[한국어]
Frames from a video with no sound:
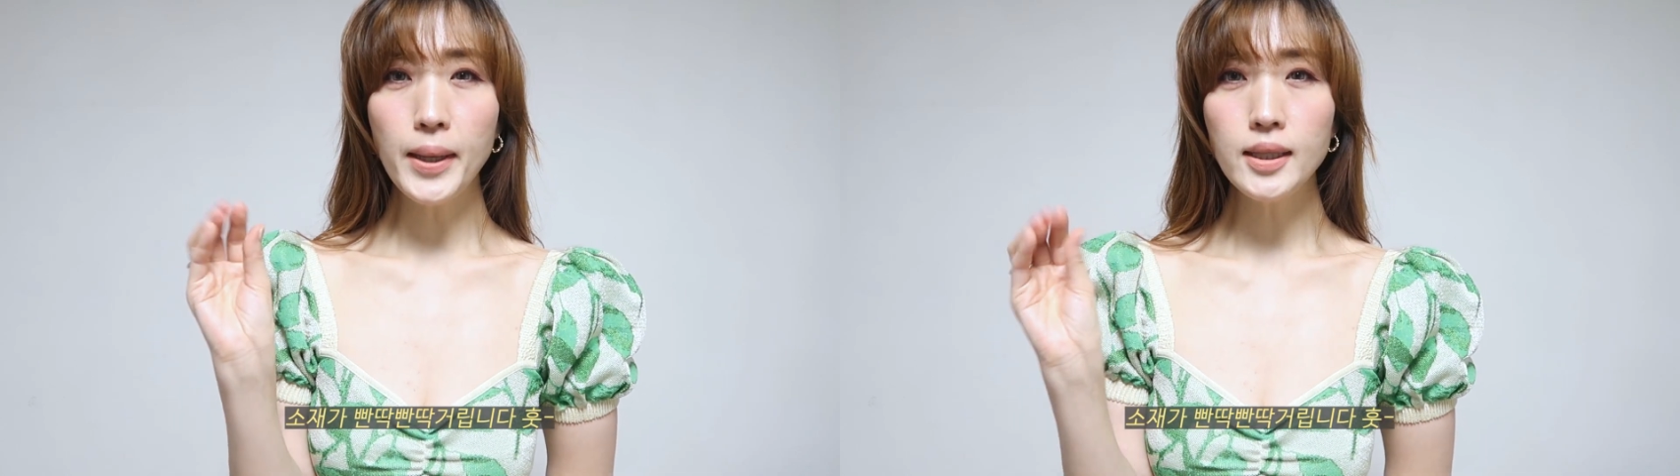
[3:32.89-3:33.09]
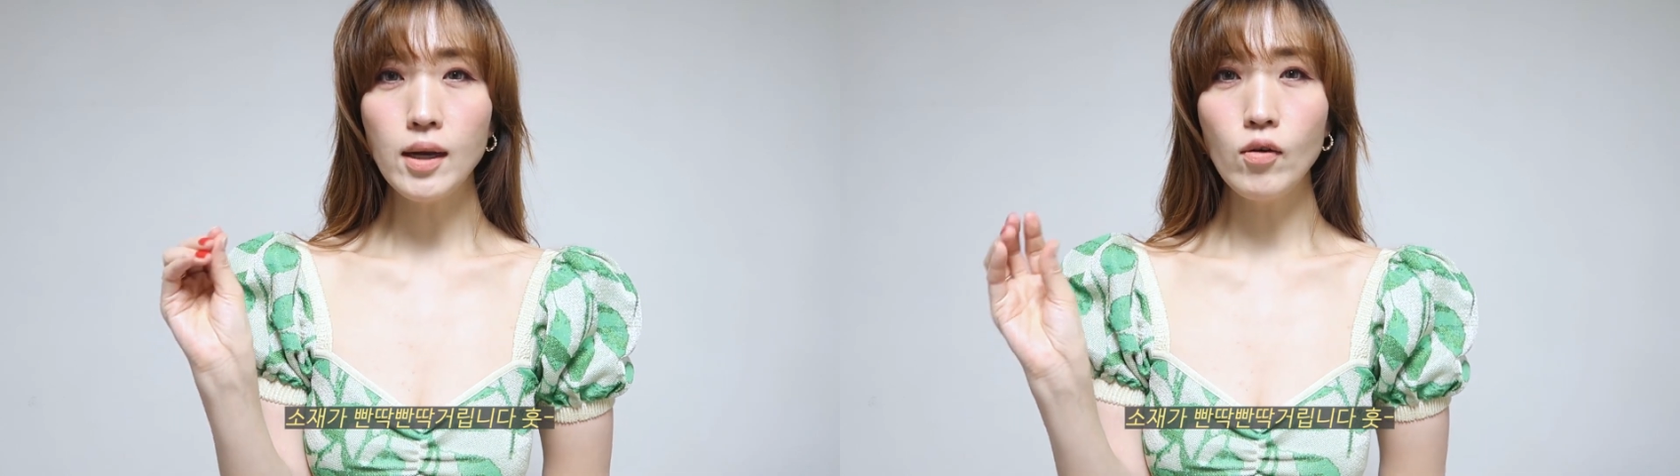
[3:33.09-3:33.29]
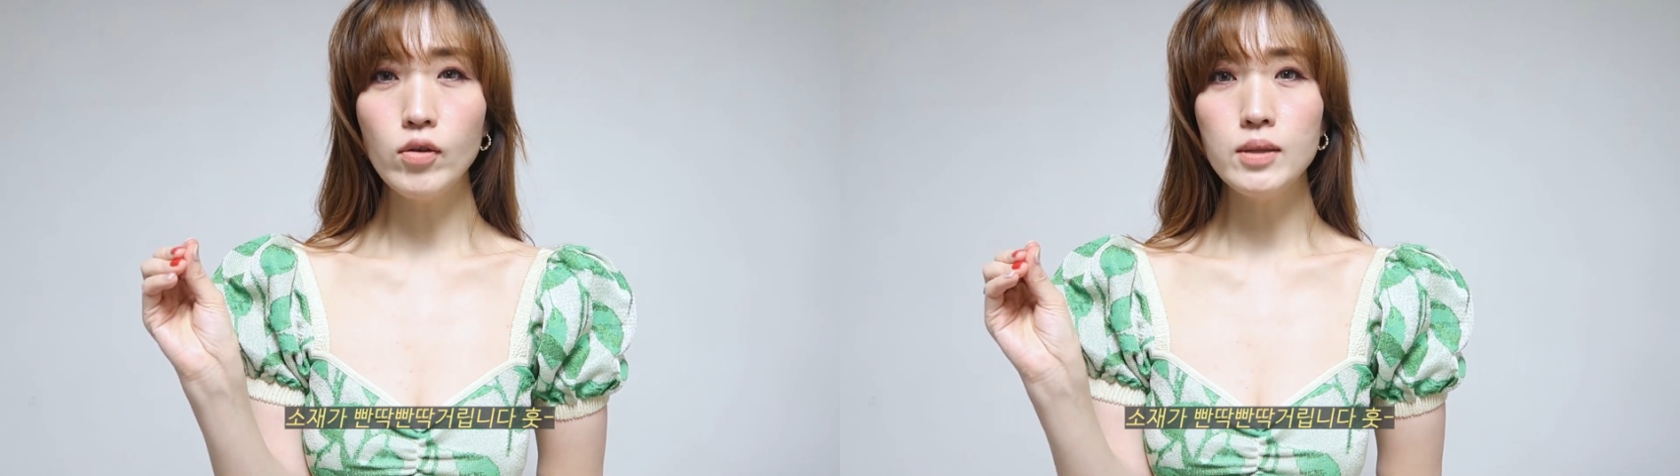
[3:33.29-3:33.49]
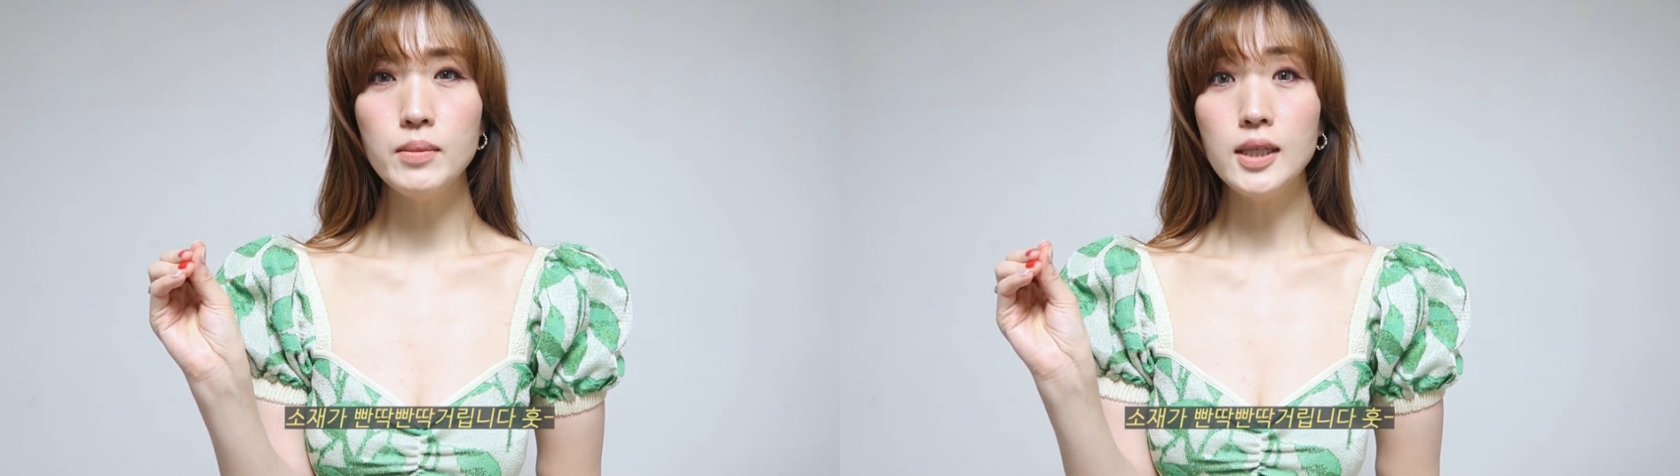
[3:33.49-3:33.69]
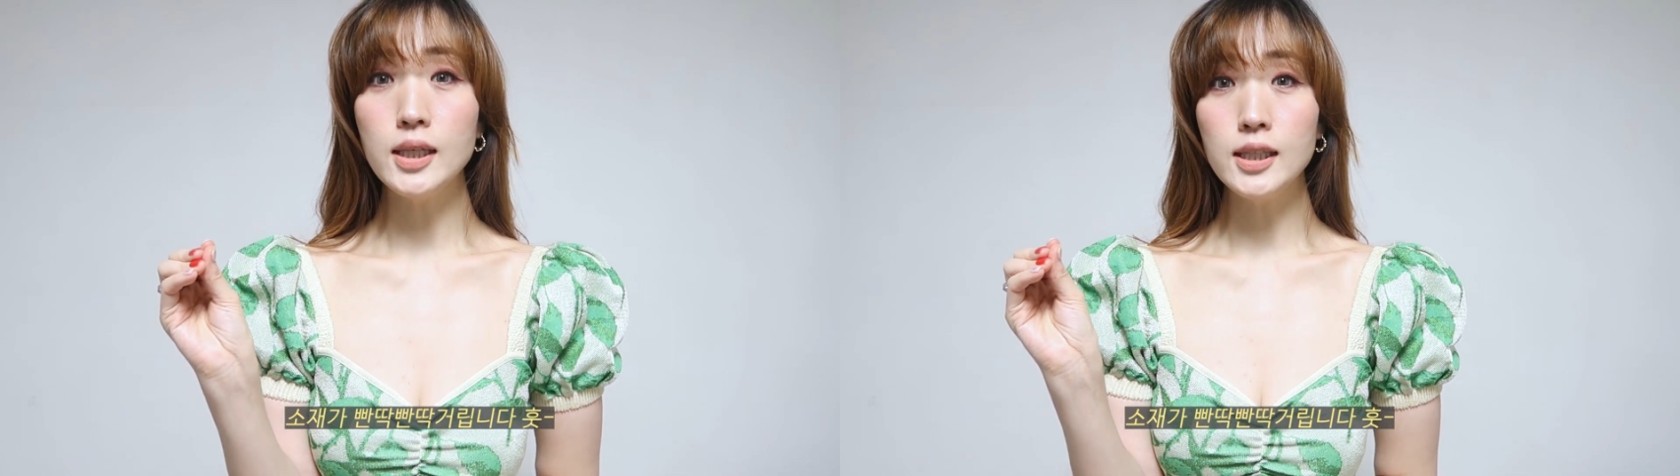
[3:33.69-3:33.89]

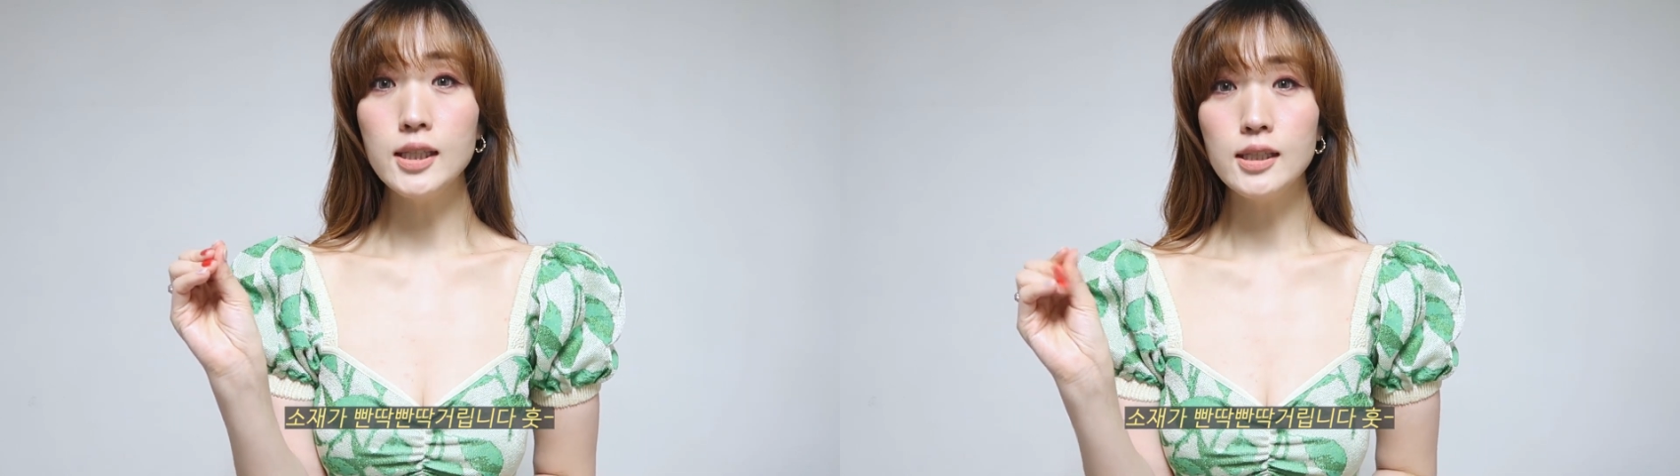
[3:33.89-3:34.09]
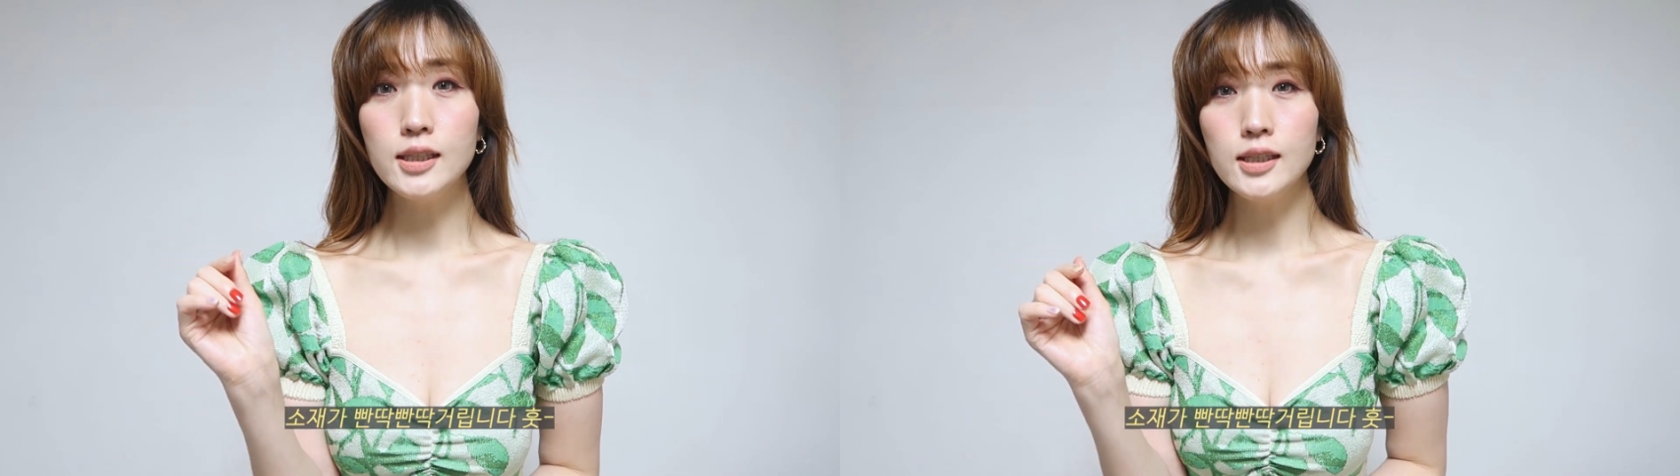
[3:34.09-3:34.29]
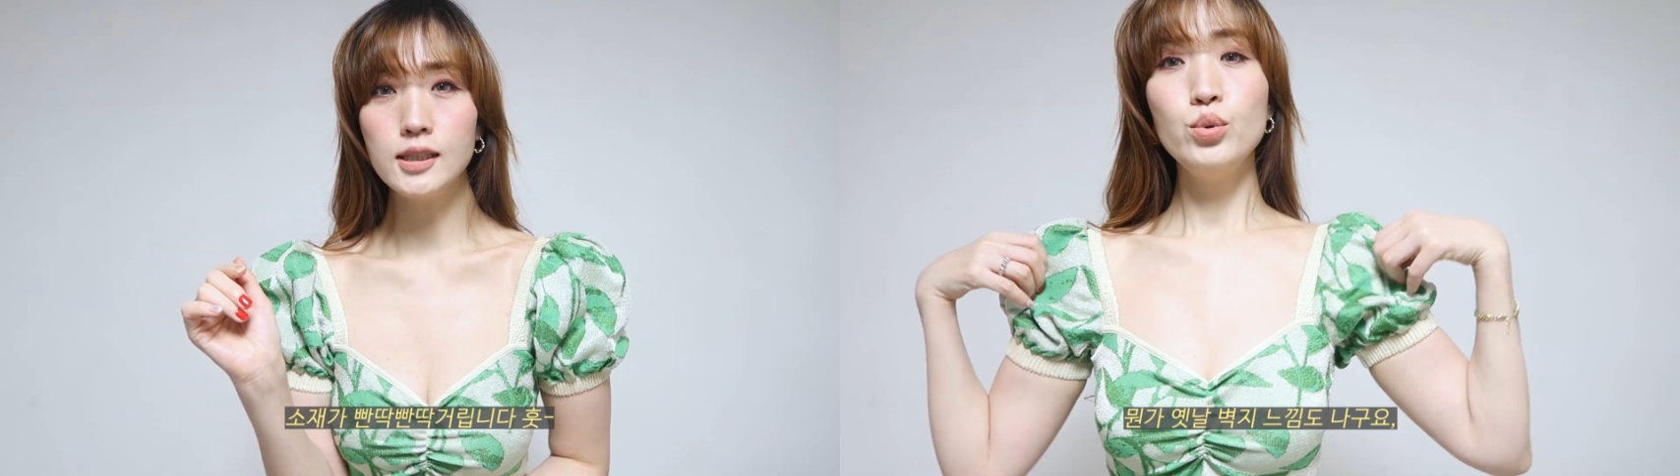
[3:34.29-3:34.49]
반딱거림이 있는